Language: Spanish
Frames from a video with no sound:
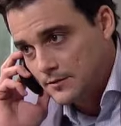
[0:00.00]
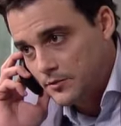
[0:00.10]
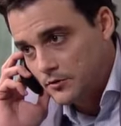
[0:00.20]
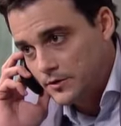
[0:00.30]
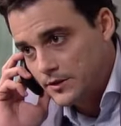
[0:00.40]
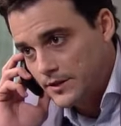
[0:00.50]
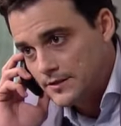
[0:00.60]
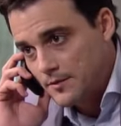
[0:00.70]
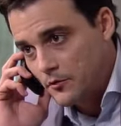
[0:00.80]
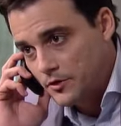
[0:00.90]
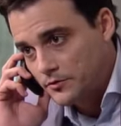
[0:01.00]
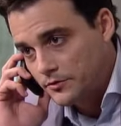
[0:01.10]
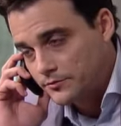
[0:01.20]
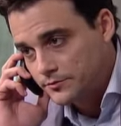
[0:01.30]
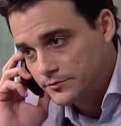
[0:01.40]
El pobre ya está
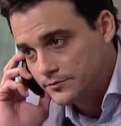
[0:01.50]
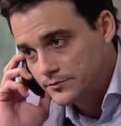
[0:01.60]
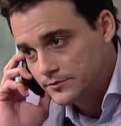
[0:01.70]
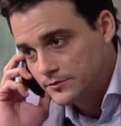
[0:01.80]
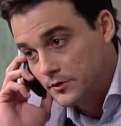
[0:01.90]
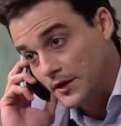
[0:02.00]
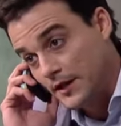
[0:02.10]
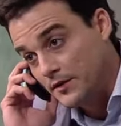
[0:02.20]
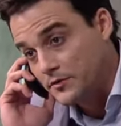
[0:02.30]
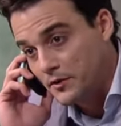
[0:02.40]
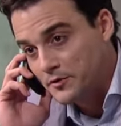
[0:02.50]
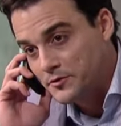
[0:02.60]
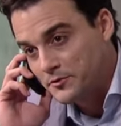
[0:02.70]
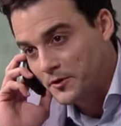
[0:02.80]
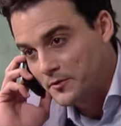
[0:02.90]
muerto, lo que nadie se lo ha
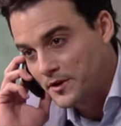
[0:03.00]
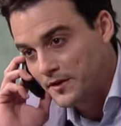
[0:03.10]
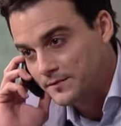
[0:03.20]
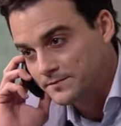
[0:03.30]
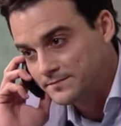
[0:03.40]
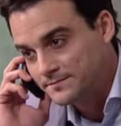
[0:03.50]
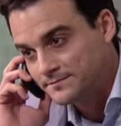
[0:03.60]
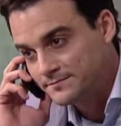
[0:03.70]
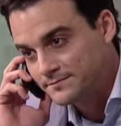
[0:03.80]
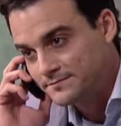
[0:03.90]
dicho todavía.